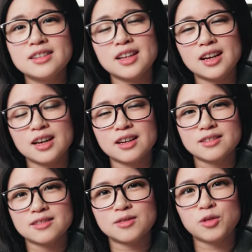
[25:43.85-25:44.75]

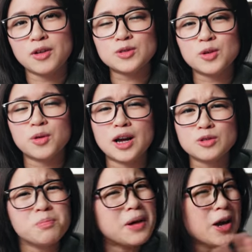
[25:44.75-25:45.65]
那对方就回答
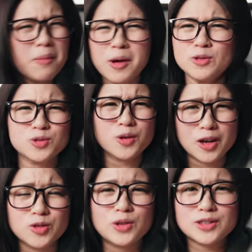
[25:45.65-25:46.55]
说，没有没有，做
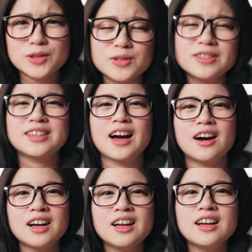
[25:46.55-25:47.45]
很多事都是这样。